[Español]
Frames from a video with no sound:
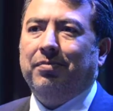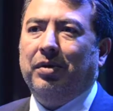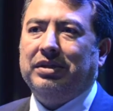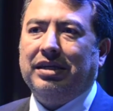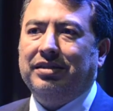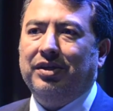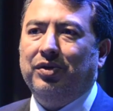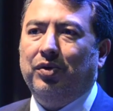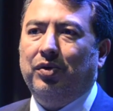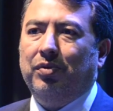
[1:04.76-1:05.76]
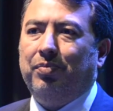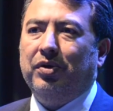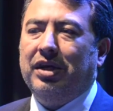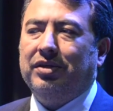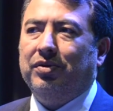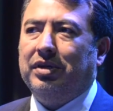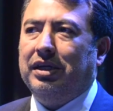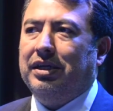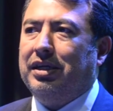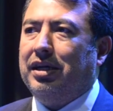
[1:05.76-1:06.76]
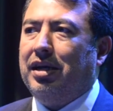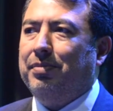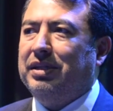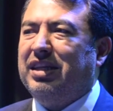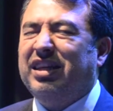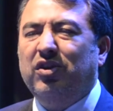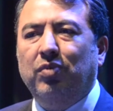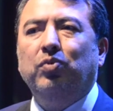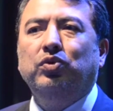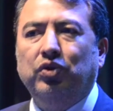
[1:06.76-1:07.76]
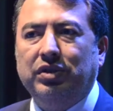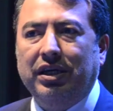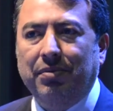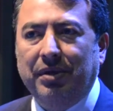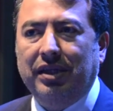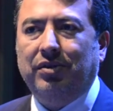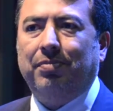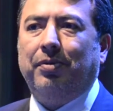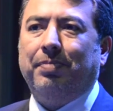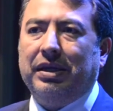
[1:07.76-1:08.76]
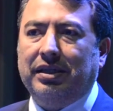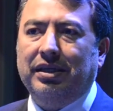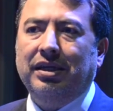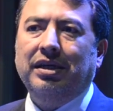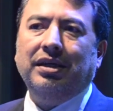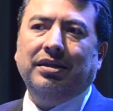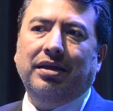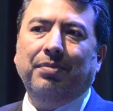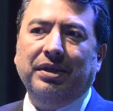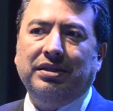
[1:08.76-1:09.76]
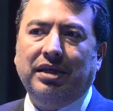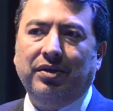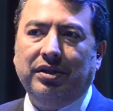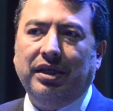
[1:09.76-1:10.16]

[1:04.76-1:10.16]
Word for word: pues ha sido un proyecto que, realmente ha tenido mucho seguimiento por parte del Ministerio de